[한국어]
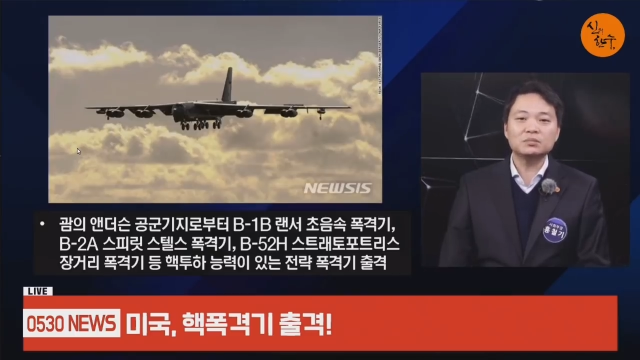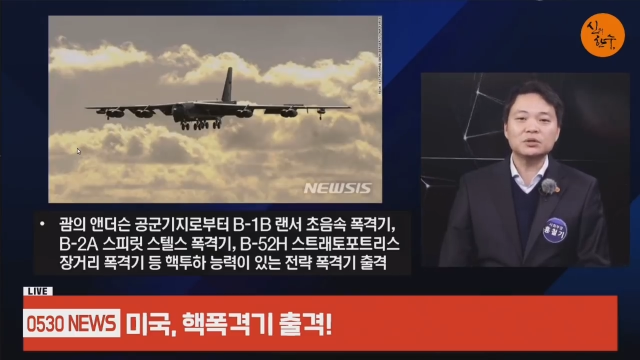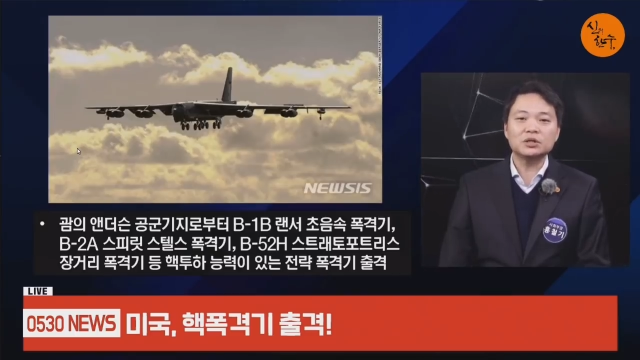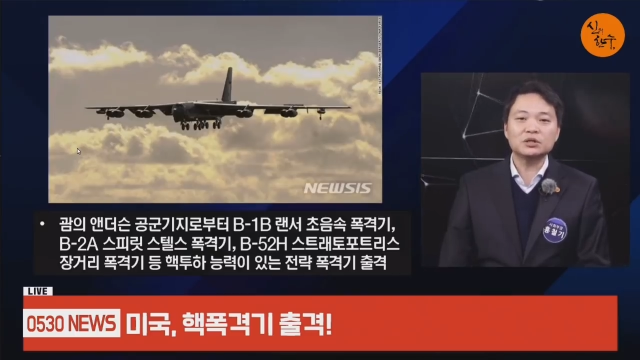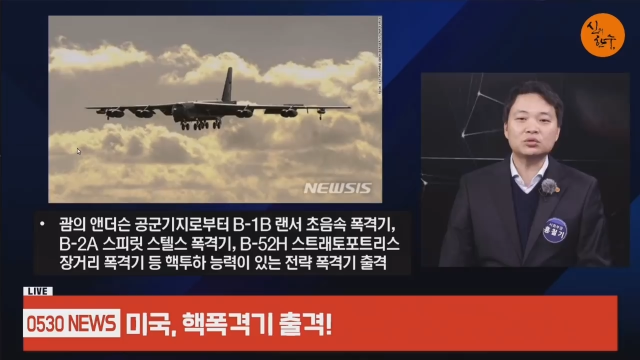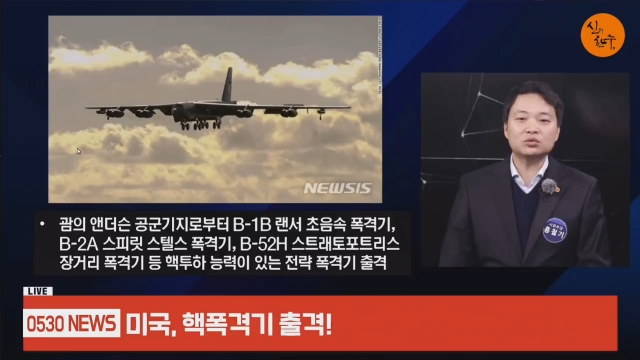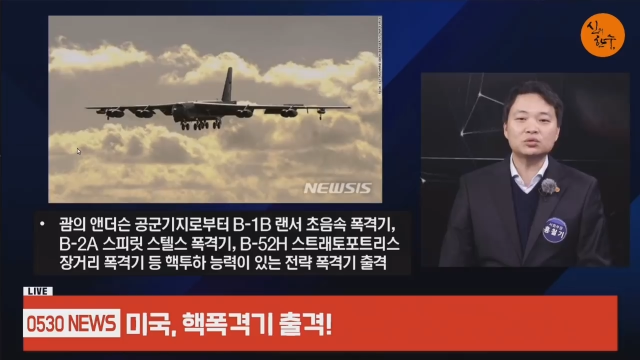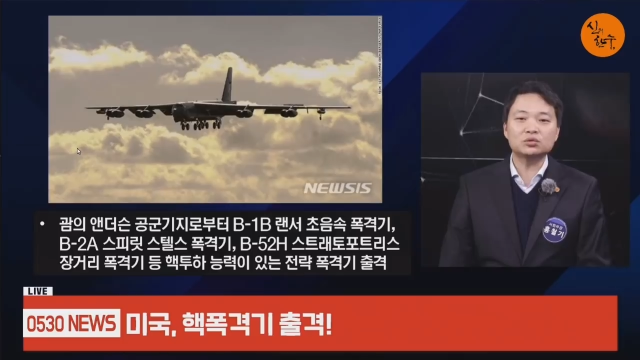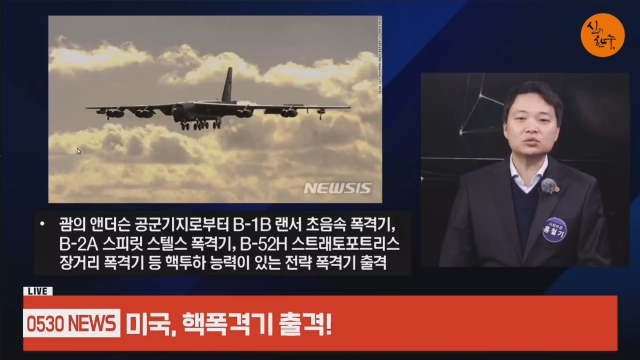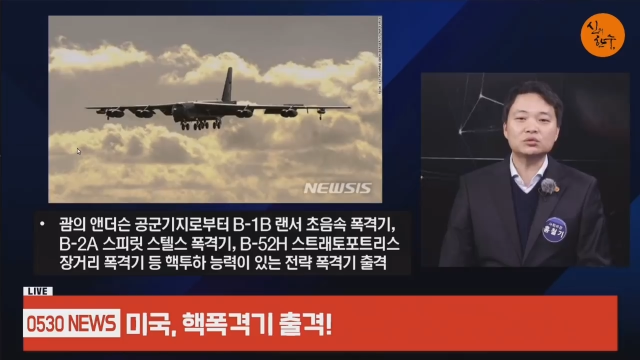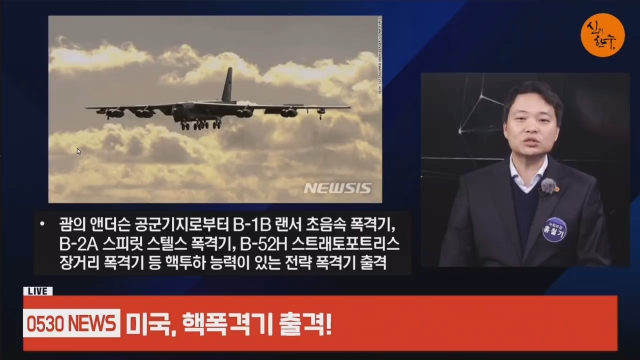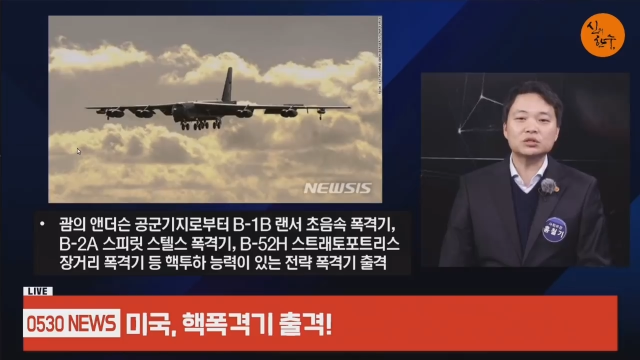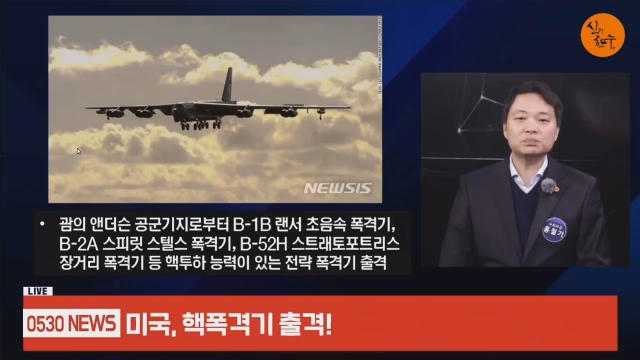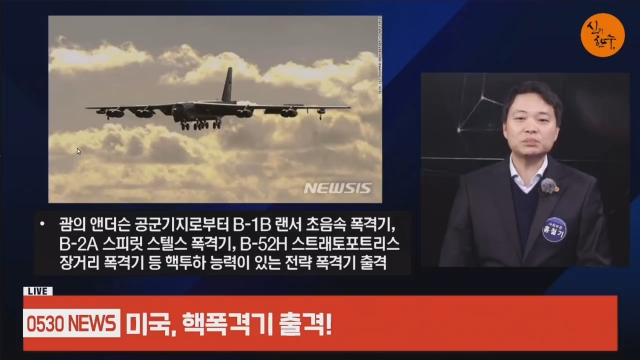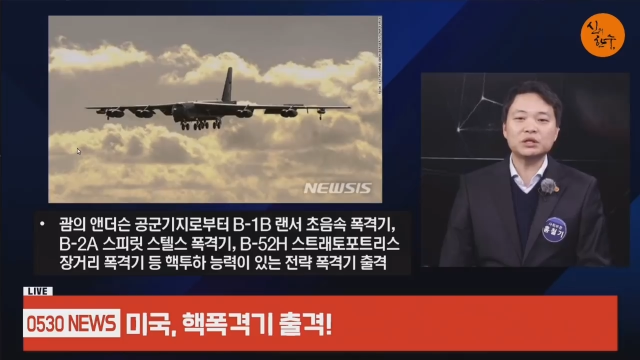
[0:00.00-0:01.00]

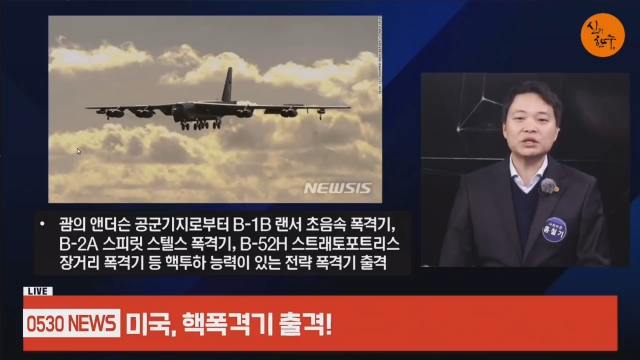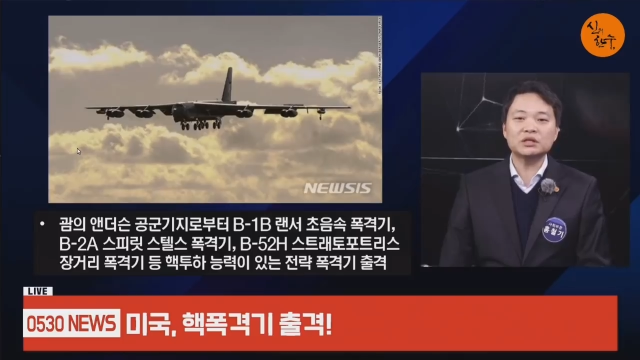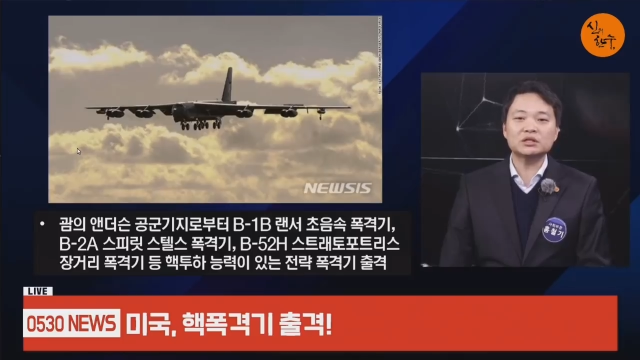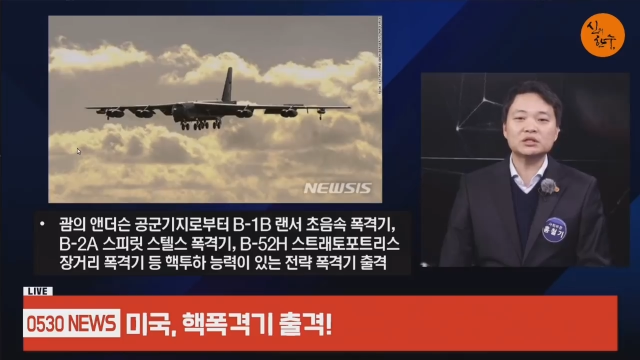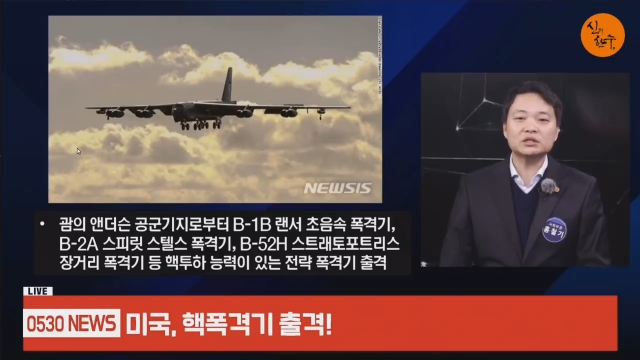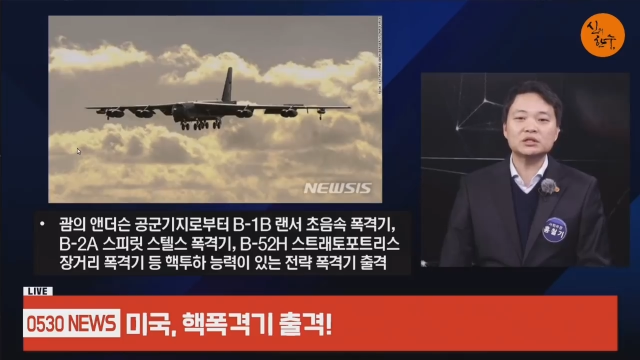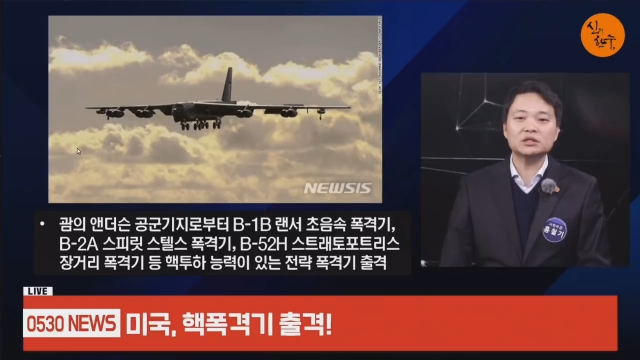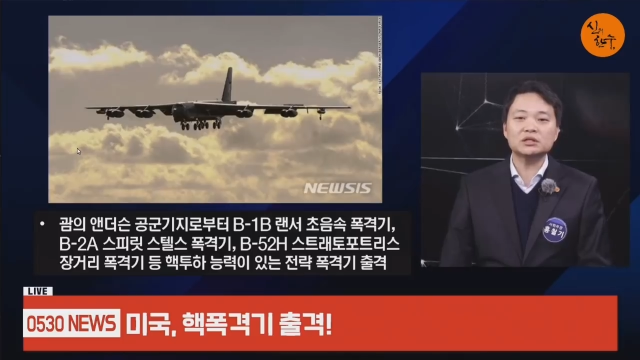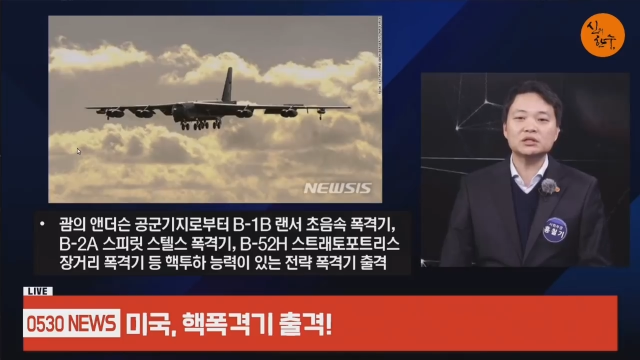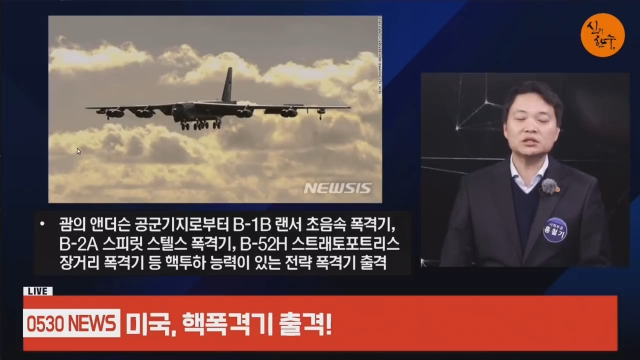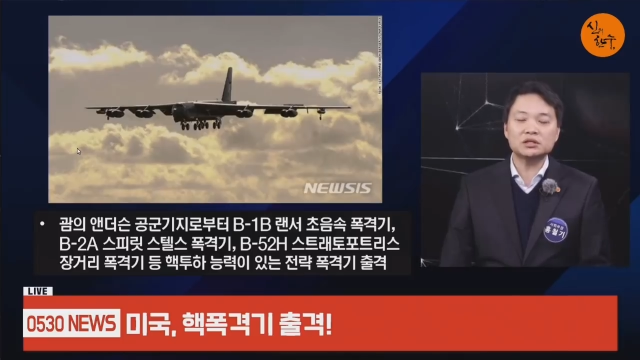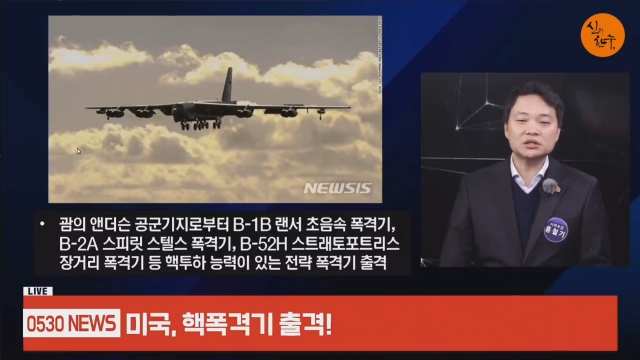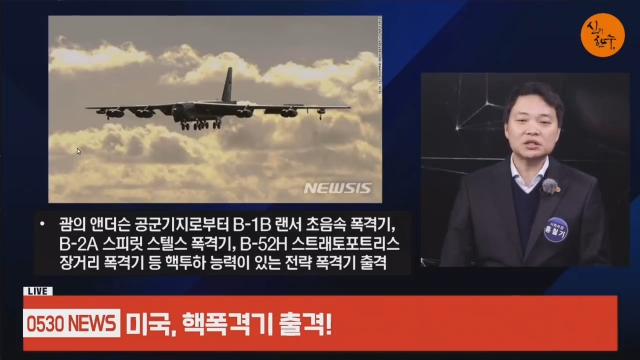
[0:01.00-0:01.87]
B-2 스피릿 스틸,